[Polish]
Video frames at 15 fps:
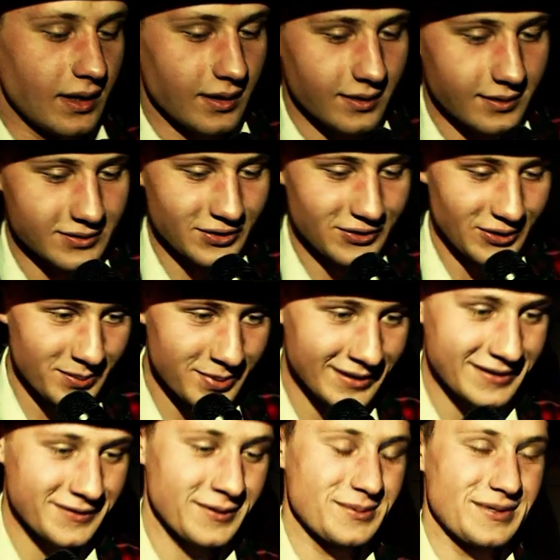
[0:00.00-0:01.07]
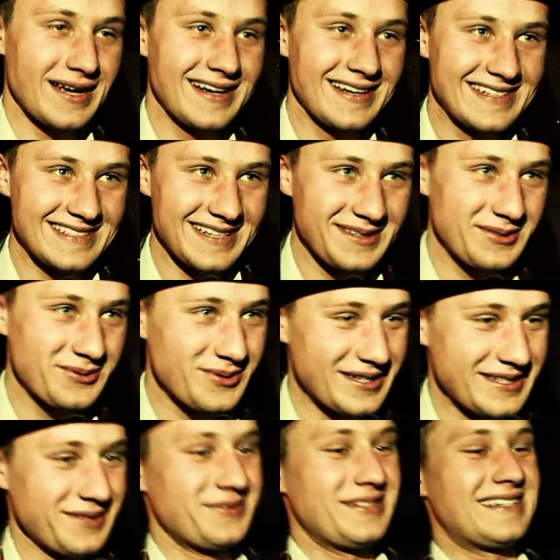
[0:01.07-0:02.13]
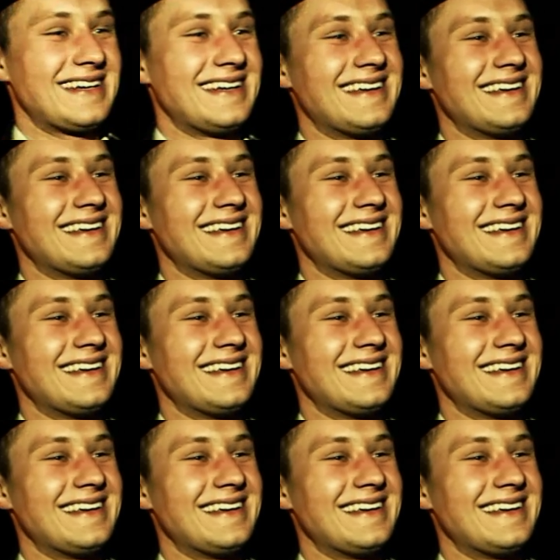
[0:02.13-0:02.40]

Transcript: E, dzień dobry, nazywam się Aleksander Łukasiewicz.